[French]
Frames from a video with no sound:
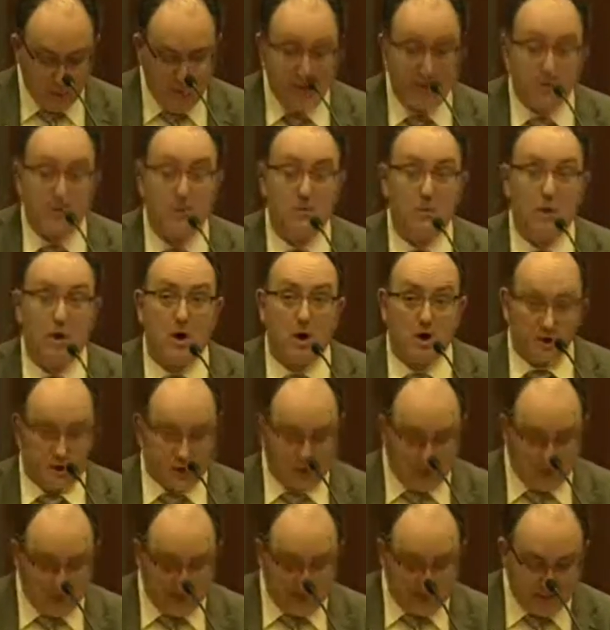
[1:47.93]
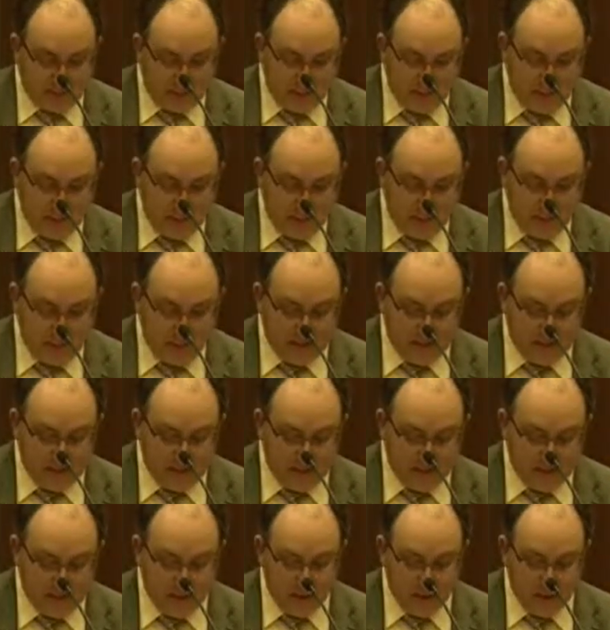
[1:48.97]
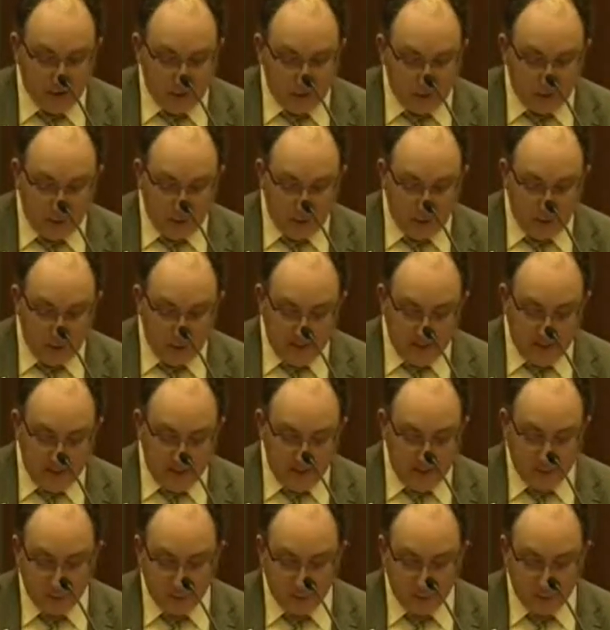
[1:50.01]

de la mémoire consignée au Canada sera incomplet